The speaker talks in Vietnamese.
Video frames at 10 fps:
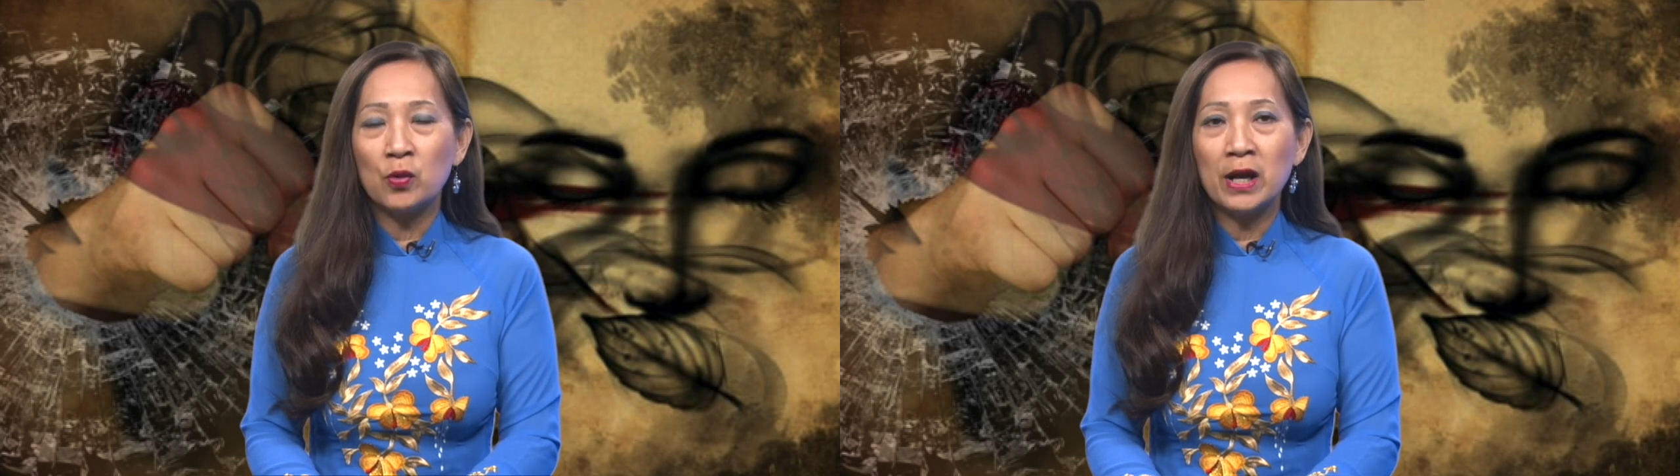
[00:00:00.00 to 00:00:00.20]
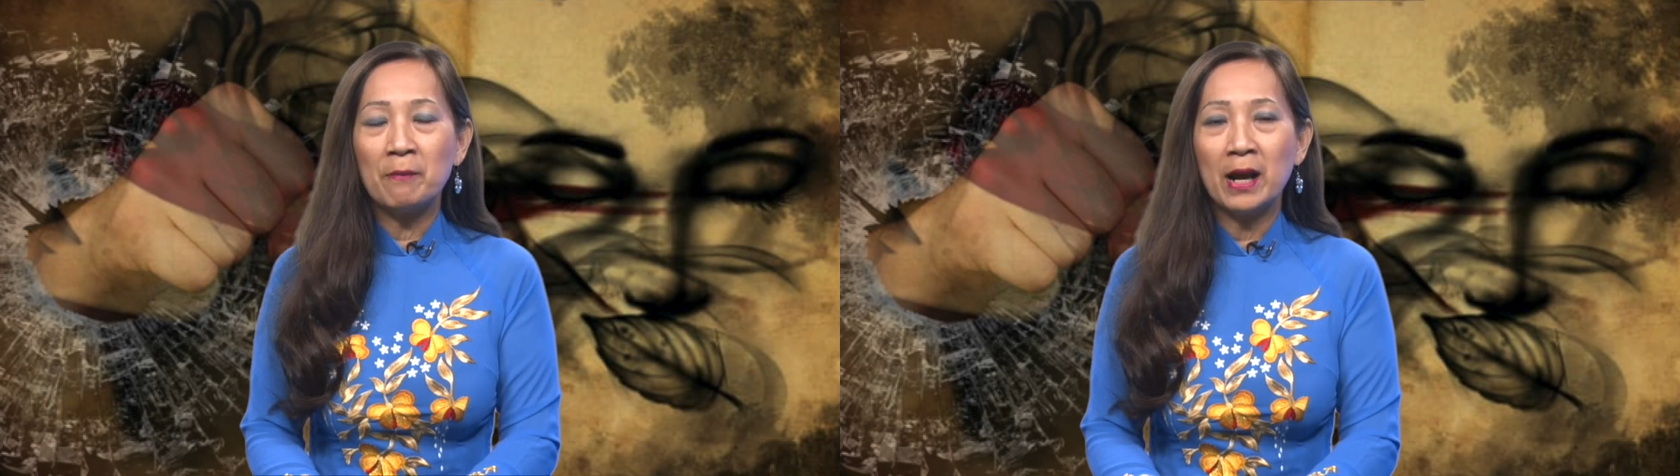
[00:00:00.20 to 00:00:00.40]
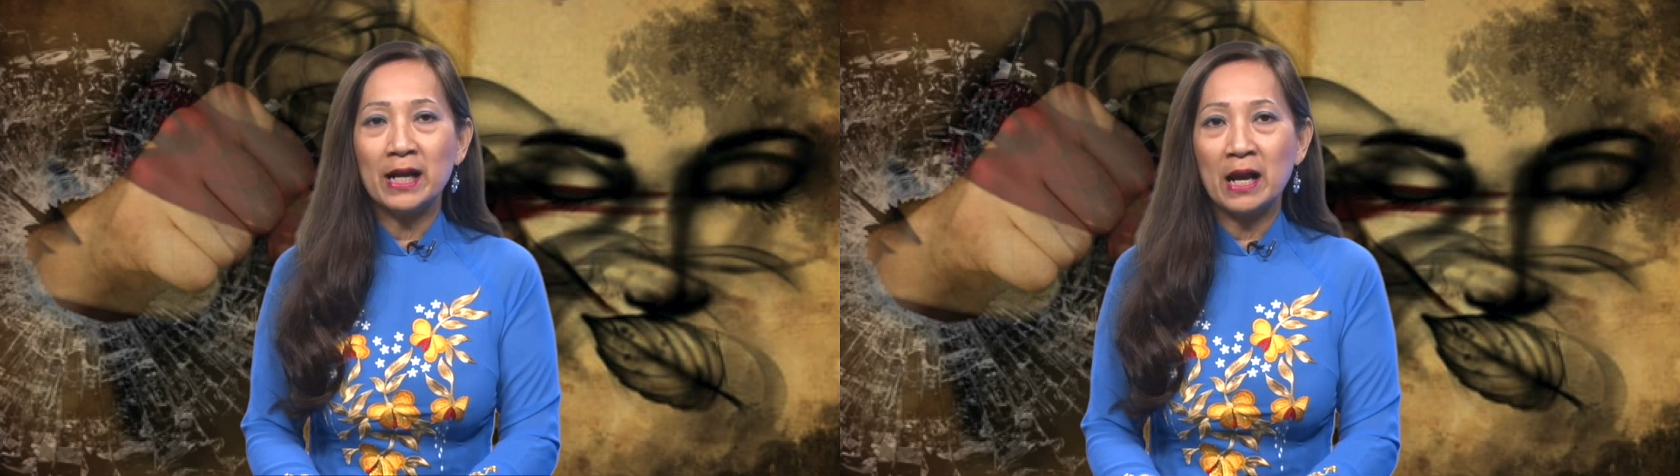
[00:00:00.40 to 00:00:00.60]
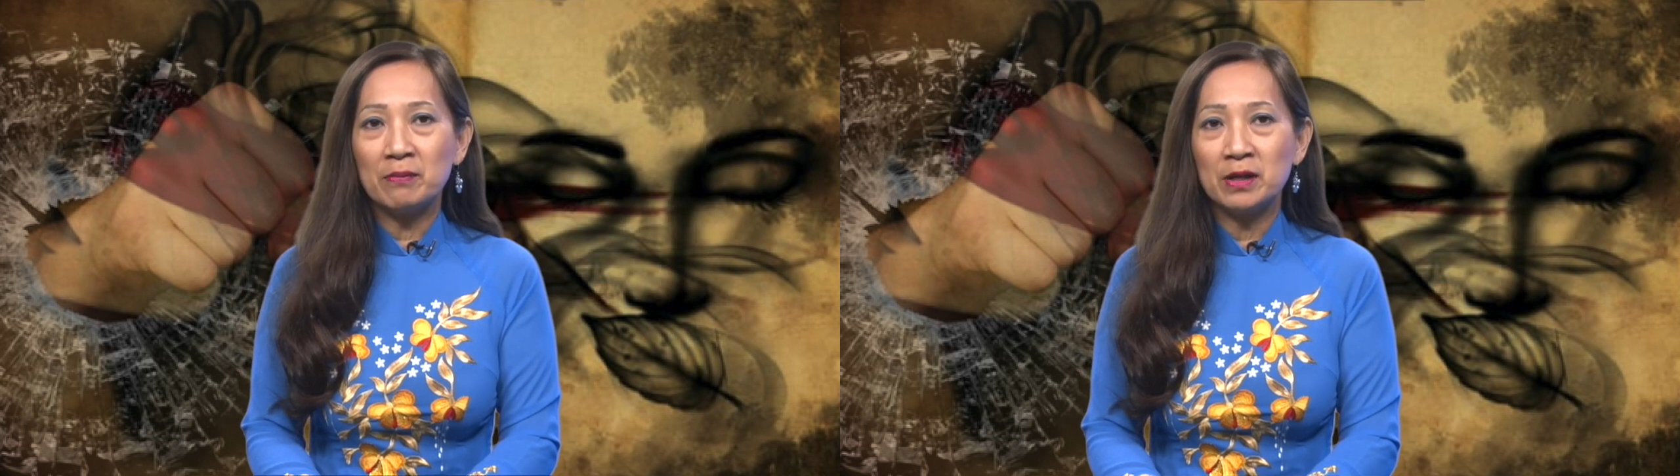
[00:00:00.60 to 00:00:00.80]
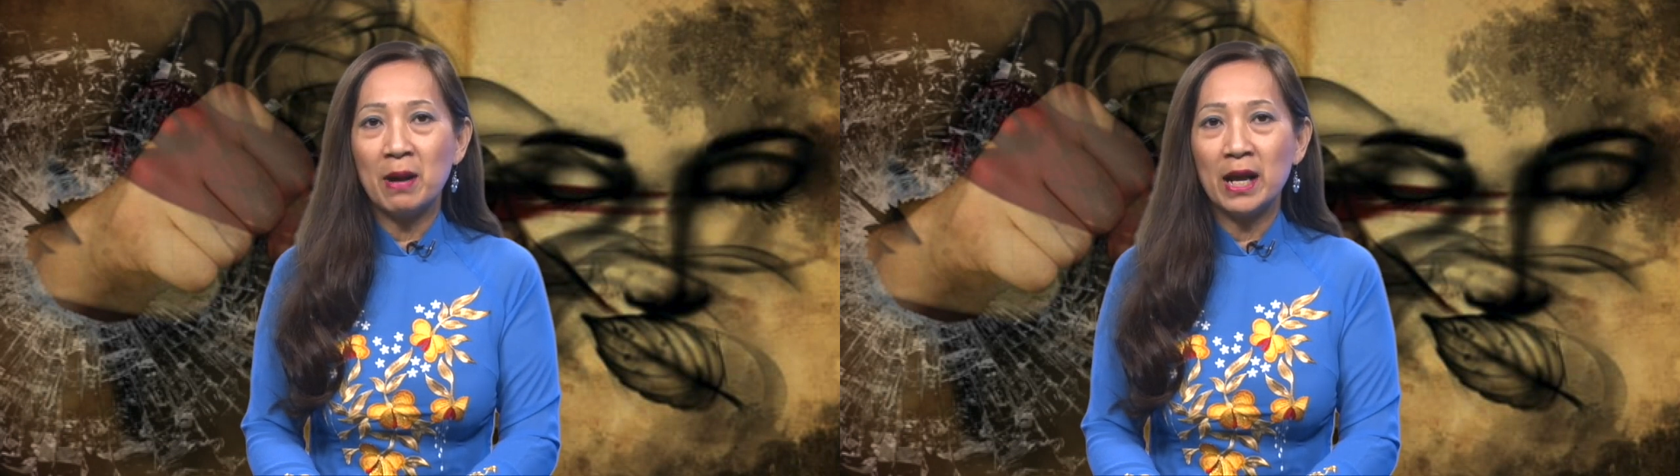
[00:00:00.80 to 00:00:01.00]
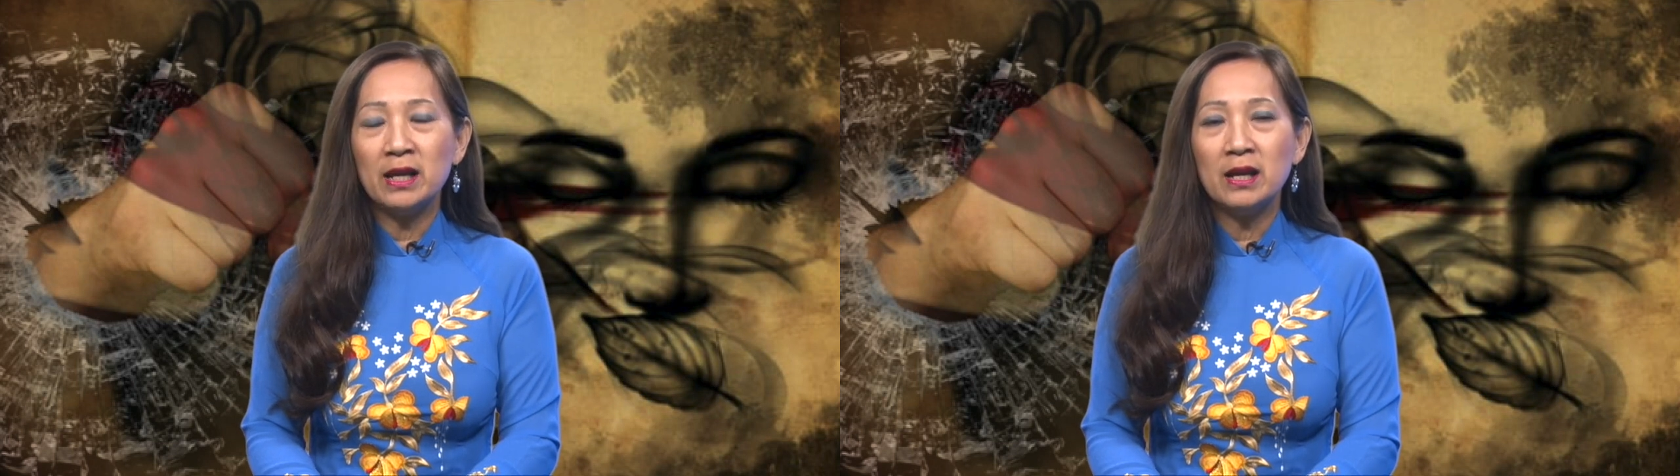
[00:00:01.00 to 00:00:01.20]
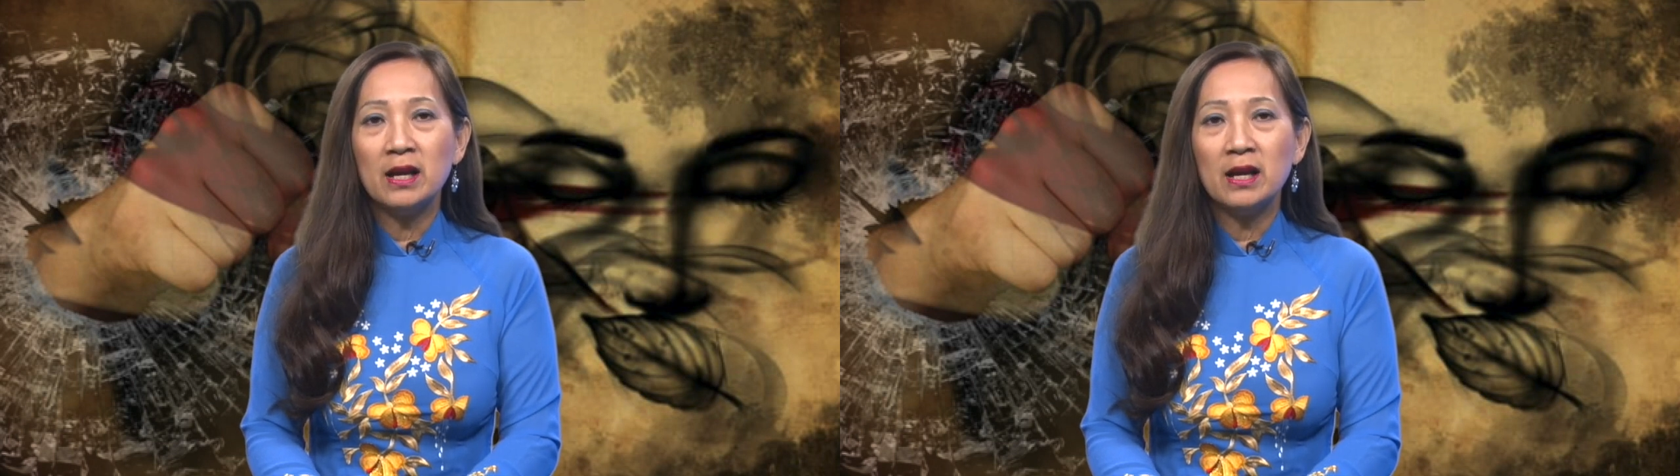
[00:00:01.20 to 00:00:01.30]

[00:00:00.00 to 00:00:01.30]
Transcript: của năm 2017.